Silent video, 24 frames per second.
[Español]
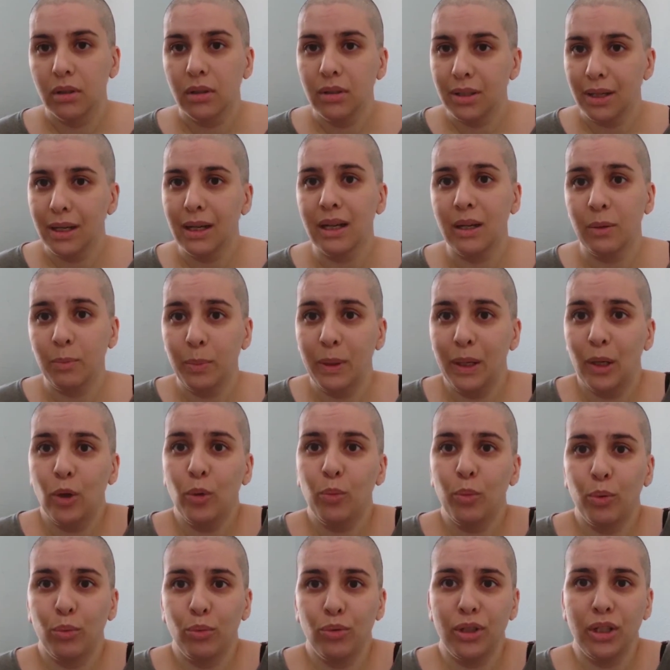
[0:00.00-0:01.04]
sacar
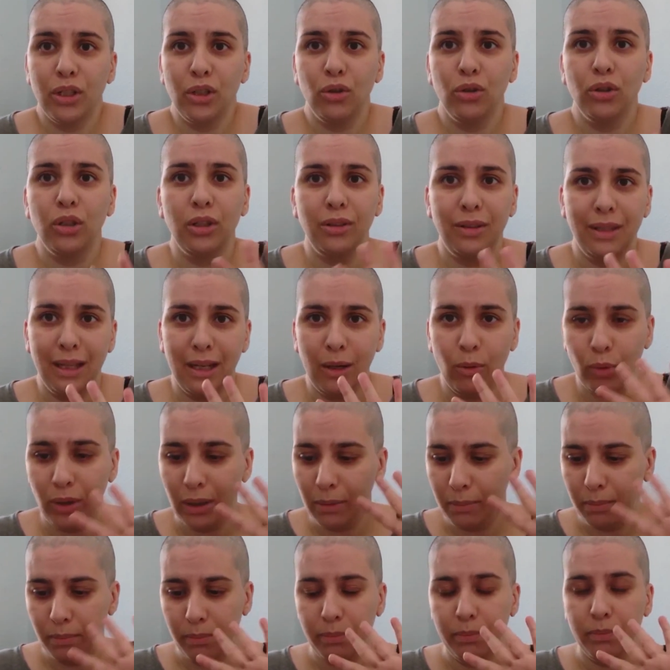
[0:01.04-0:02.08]
pelo por un sitio donde tiene
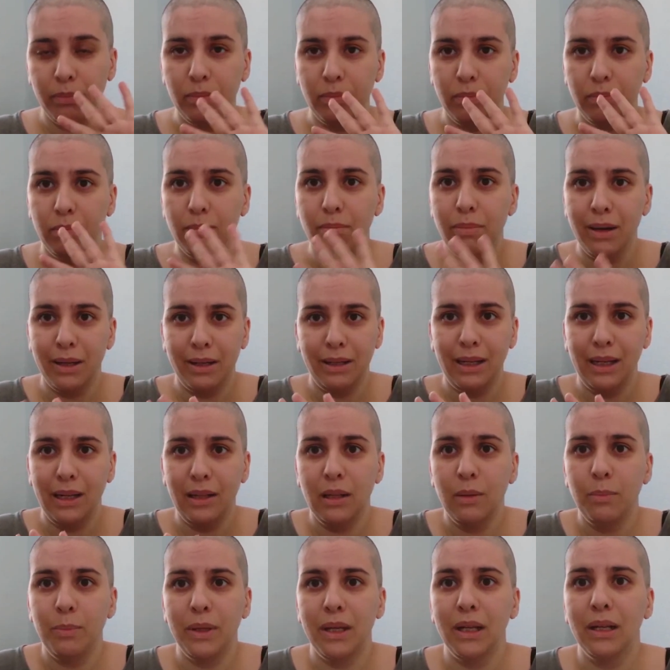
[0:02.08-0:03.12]
una barrera
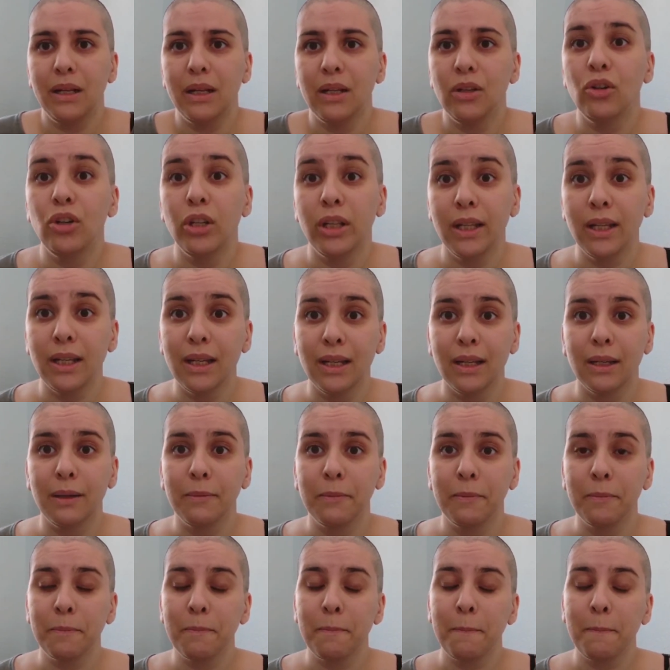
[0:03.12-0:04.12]
de piel que no le deja.